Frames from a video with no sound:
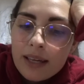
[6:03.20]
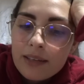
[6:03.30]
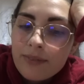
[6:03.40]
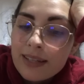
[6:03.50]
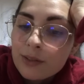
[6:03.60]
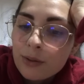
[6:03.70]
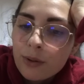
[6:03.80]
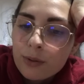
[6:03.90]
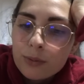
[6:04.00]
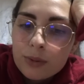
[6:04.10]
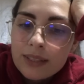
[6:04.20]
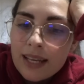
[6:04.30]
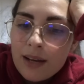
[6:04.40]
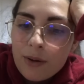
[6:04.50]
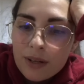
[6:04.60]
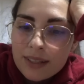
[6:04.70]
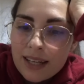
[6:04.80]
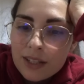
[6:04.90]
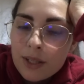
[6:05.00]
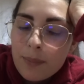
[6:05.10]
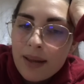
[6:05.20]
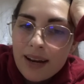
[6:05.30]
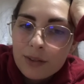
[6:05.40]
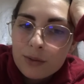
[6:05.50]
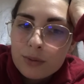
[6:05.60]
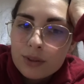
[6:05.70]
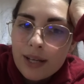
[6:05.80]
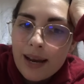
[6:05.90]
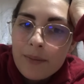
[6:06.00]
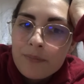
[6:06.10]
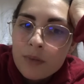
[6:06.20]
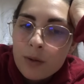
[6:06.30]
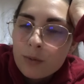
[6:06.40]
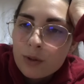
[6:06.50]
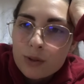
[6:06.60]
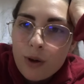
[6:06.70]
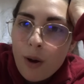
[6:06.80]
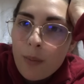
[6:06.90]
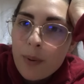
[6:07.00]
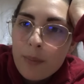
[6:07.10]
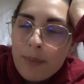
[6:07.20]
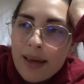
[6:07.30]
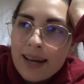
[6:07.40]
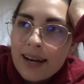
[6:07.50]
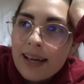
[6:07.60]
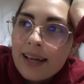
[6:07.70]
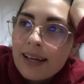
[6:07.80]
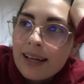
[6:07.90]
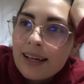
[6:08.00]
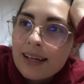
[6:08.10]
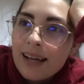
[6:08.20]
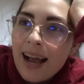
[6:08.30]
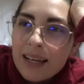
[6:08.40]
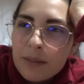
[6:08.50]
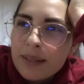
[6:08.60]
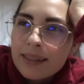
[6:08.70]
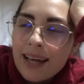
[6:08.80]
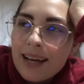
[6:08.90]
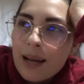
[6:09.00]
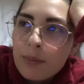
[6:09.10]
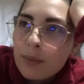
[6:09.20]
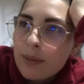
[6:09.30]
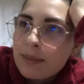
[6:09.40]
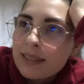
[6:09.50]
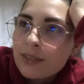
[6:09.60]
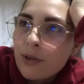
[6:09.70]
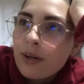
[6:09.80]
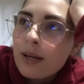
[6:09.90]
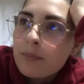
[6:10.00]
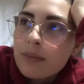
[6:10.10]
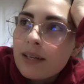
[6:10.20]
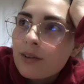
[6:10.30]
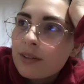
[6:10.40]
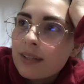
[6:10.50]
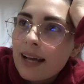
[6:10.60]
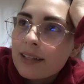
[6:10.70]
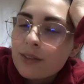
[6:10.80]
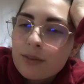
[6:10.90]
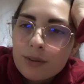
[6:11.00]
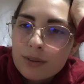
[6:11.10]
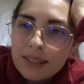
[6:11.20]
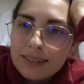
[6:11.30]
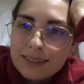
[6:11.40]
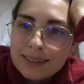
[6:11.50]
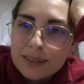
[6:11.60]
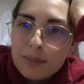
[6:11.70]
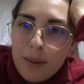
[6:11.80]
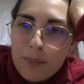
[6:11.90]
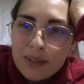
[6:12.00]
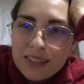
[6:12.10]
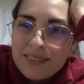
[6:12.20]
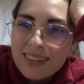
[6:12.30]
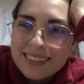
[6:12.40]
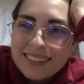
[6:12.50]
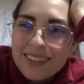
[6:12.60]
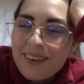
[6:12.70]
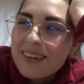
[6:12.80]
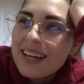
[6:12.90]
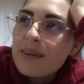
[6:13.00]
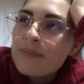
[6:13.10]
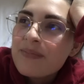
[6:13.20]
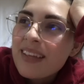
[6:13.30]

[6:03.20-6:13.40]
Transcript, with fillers: investono tutte le loro energie per raggiungere uno scopo, per eh, alimentare la propria passione, mi contagiano con tantissima motivazione.